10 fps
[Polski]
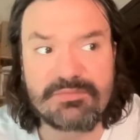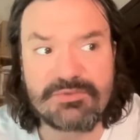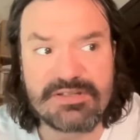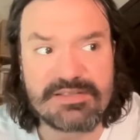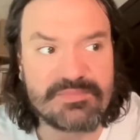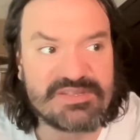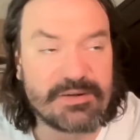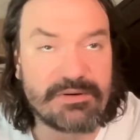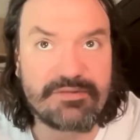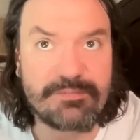Tymczasem
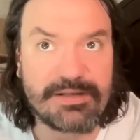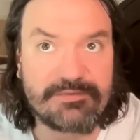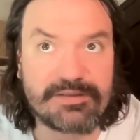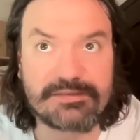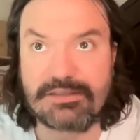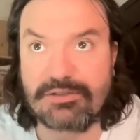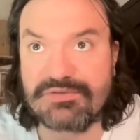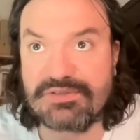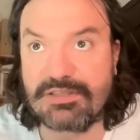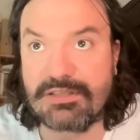cała wyprawa na
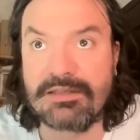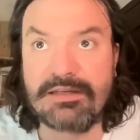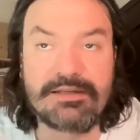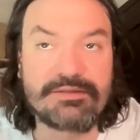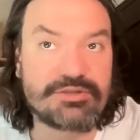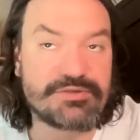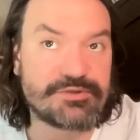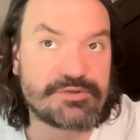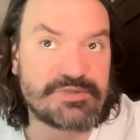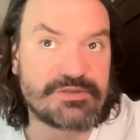Rosję
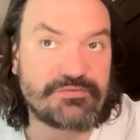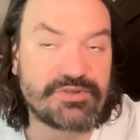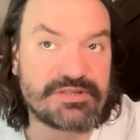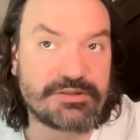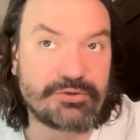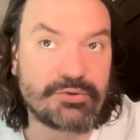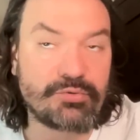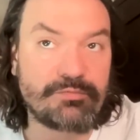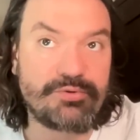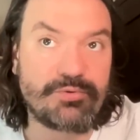1812
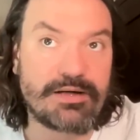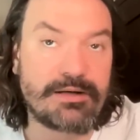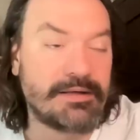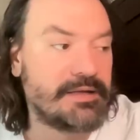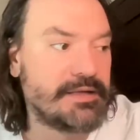roku była